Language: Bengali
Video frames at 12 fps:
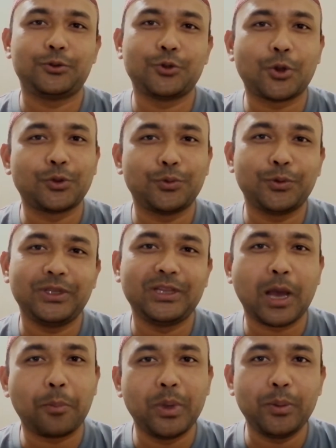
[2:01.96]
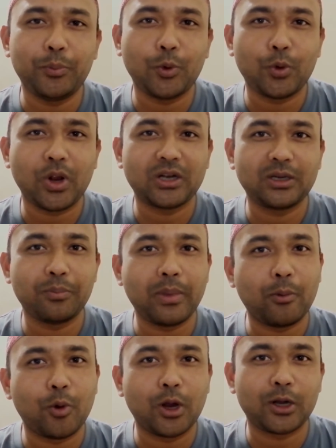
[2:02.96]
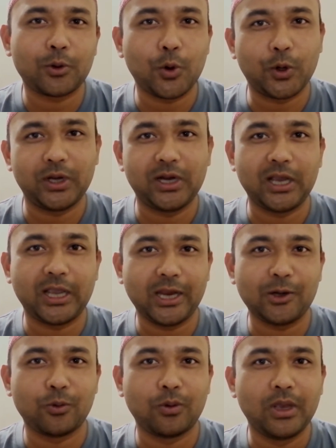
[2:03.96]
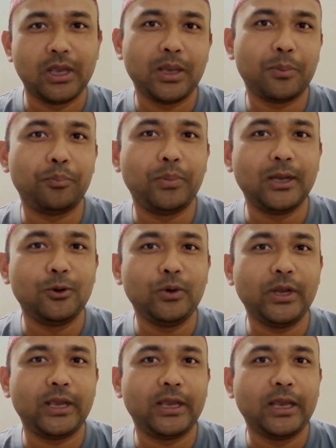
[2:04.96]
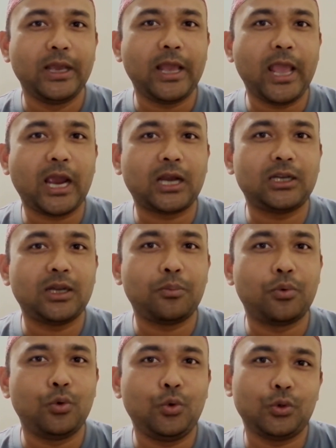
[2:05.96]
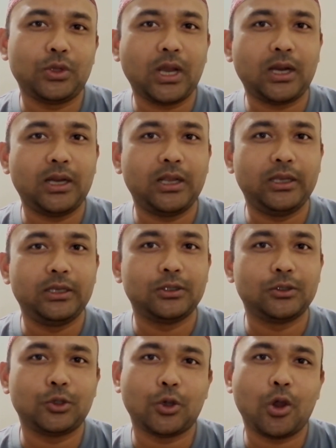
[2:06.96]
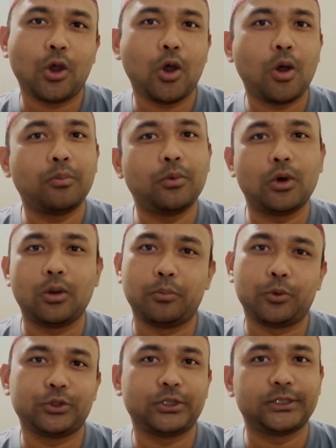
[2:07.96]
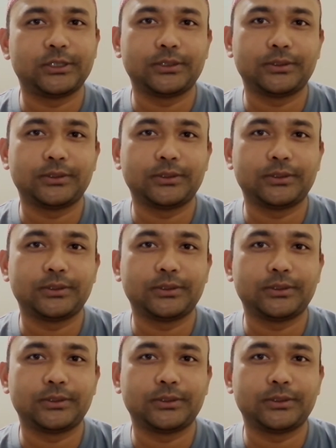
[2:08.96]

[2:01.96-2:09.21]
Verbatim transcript: যতই দামি প্রোডাক্ট ব্যবহার করেন না কেন বেলুনে একটা ফুটো থাকলেই সব গল্প শেষ